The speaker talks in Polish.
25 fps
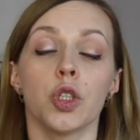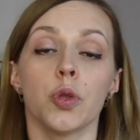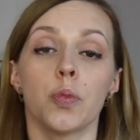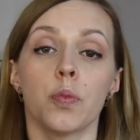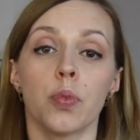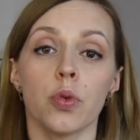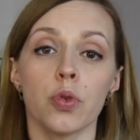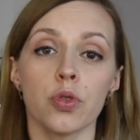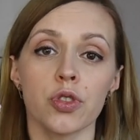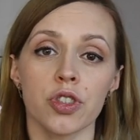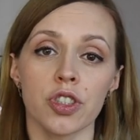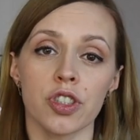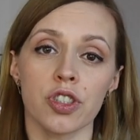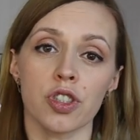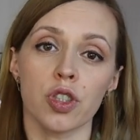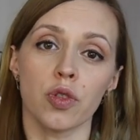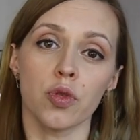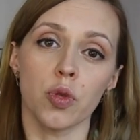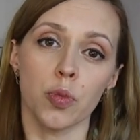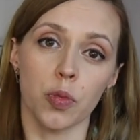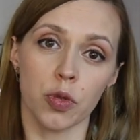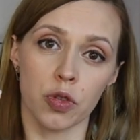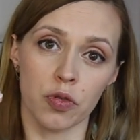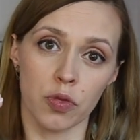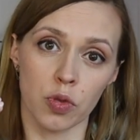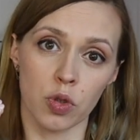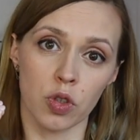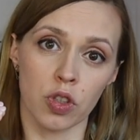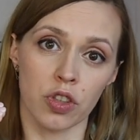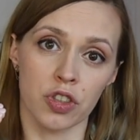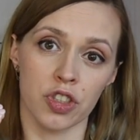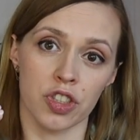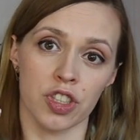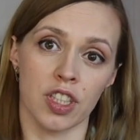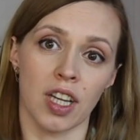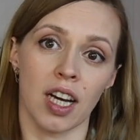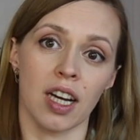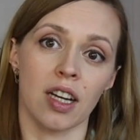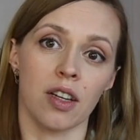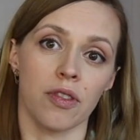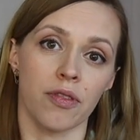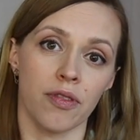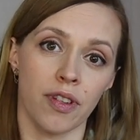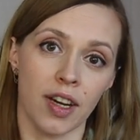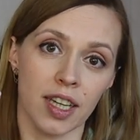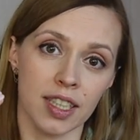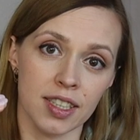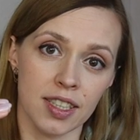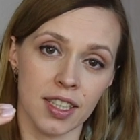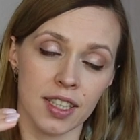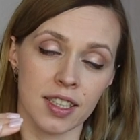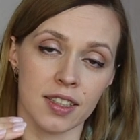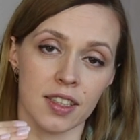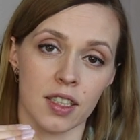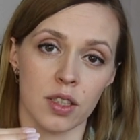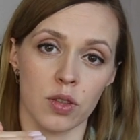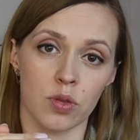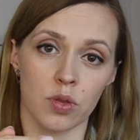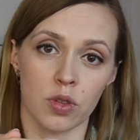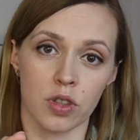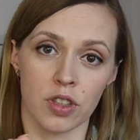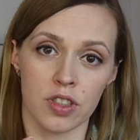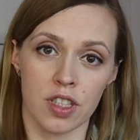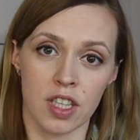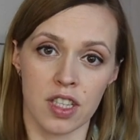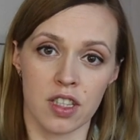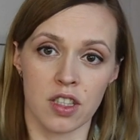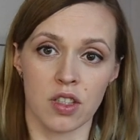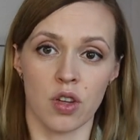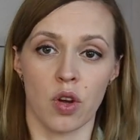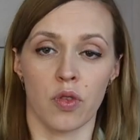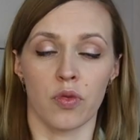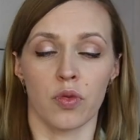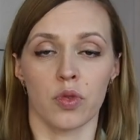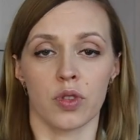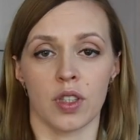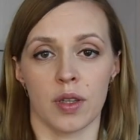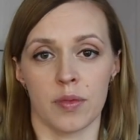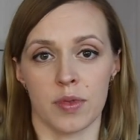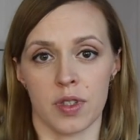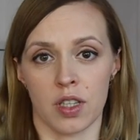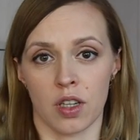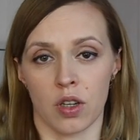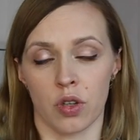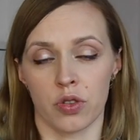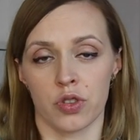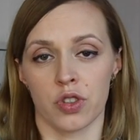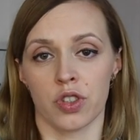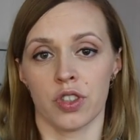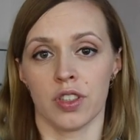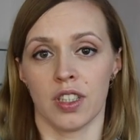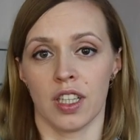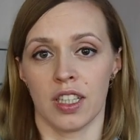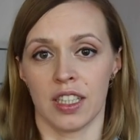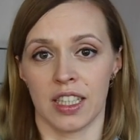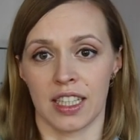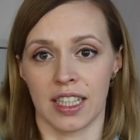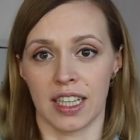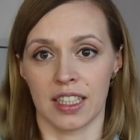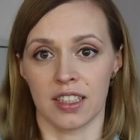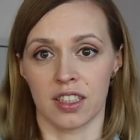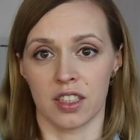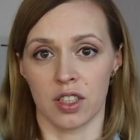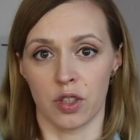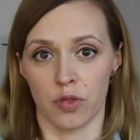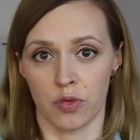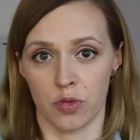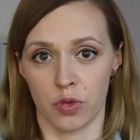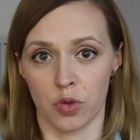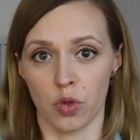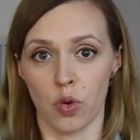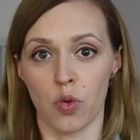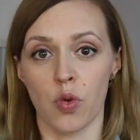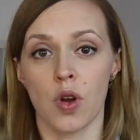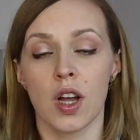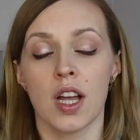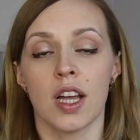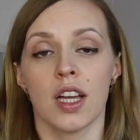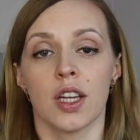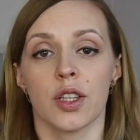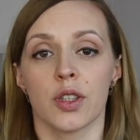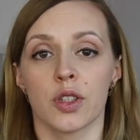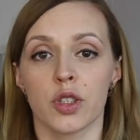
I później znowu po dwóch godzinach fajnie jak ta glukoza znowu nam schodzi delikatnie w dół